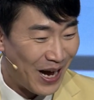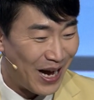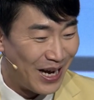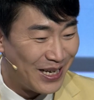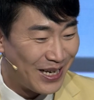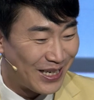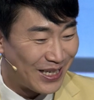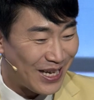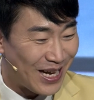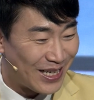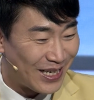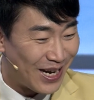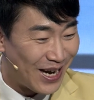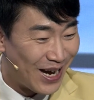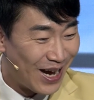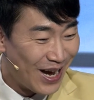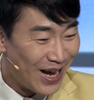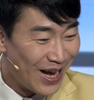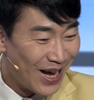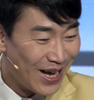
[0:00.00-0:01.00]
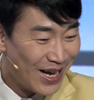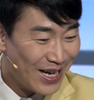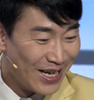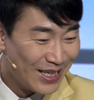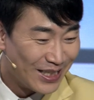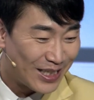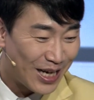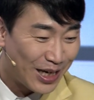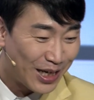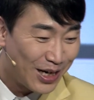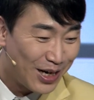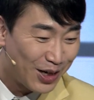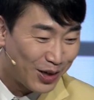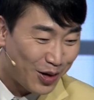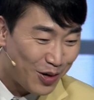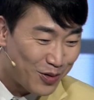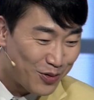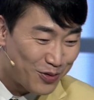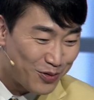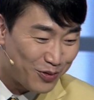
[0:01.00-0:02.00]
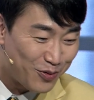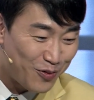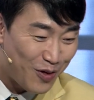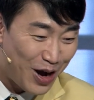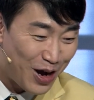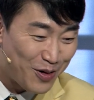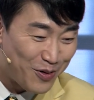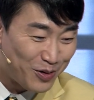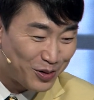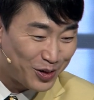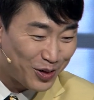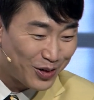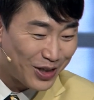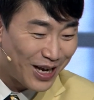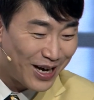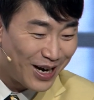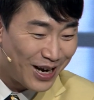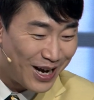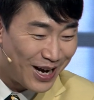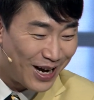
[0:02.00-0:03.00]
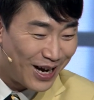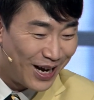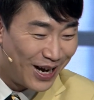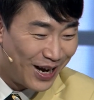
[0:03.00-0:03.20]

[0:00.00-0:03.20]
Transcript: 아니 그게 아니라 자기를 결국 광고로 써달라.